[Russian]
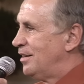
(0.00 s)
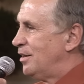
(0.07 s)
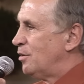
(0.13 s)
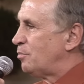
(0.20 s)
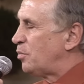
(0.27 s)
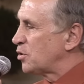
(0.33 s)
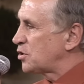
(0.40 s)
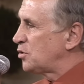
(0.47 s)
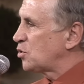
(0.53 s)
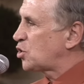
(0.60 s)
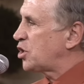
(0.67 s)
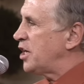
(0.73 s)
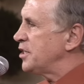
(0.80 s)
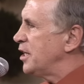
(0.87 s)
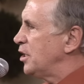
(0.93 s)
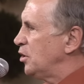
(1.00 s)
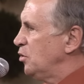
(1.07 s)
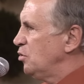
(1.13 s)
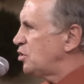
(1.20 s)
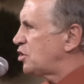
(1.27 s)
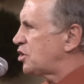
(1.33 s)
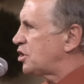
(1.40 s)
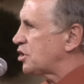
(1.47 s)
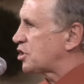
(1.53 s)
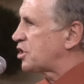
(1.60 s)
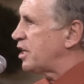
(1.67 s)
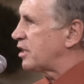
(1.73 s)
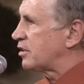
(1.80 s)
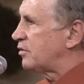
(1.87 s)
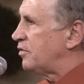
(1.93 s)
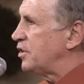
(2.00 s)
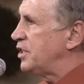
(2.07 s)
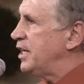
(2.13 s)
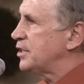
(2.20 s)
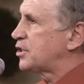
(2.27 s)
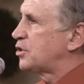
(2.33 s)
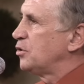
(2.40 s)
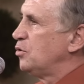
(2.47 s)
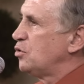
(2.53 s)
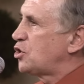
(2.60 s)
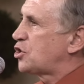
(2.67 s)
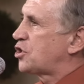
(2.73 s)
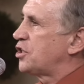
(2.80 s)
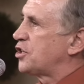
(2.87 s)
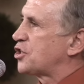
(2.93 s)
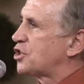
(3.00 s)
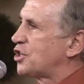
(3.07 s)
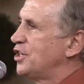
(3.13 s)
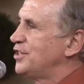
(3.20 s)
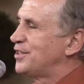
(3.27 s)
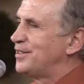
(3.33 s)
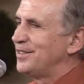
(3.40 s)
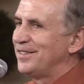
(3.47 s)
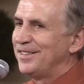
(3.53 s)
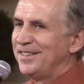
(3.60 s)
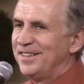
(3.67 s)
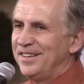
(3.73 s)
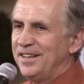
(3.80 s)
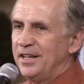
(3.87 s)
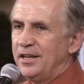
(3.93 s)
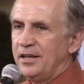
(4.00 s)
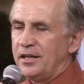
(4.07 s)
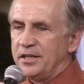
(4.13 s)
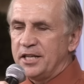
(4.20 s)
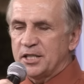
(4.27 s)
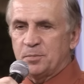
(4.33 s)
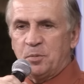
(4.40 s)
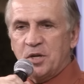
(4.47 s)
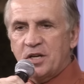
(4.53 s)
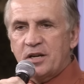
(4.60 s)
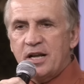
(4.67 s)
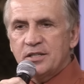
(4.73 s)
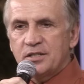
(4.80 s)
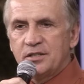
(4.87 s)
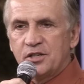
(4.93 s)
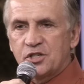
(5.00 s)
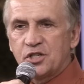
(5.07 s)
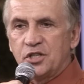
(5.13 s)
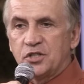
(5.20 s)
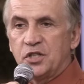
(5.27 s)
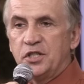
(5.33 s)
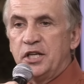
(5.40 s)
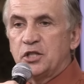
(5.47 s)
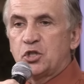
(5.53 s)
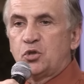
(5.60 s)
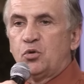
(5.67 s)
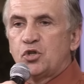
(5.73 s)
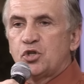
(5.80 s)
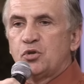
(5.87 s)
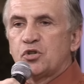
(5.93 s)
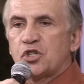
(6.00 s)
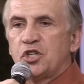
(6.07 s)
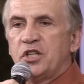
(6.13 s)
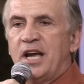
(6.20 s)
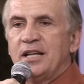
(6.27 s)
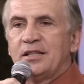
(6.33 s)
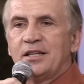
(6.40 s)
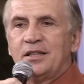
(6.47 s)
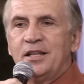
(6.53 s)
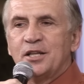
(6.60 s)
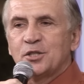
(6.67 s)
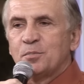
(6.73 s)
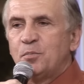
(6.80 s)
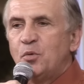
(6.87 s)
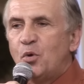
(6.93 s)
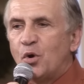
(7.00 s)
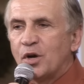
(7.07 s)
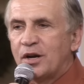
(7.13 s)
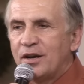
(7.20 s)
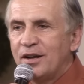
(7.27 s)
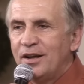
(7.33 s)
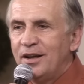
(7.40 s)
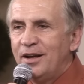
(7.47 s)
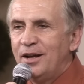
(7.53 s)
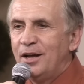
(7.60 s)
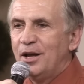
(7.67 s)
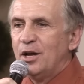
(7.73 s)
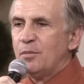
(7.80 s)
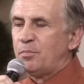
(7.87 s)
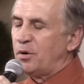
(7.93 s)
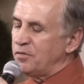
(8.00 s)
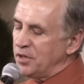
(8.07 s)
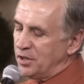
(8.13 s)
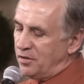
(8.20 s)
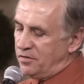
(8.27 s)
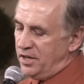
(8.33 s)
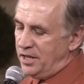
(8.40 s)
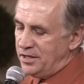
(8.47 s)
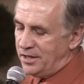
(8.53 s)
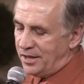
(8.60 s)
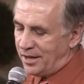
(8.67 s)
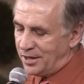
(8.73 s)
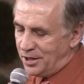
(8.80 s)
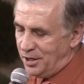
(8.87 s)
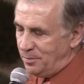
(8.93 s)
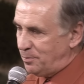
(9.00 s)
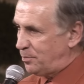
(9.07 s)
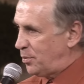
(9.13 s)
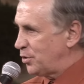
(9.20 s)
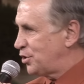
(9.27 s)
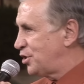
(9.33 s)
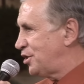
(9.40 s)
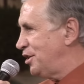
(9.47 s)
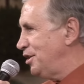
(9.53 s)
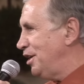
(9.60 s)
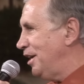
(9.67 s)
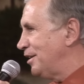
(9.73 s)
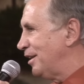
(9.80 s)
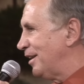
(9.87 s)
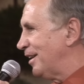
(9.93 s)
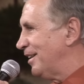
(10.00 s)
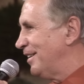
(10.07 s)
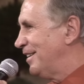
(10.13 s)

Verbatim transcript: Послушание лучше жертвы. Есть лучшая жизнь. Есть прекрасная жизнь. Есть то, что ожидает от нас Бог. Повиновение и подчинение.